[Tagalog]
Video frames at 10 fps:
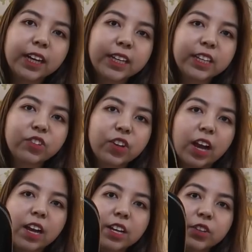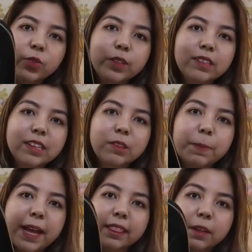Ganyan siya. So, it's
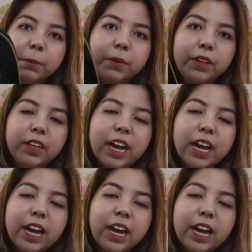expandable.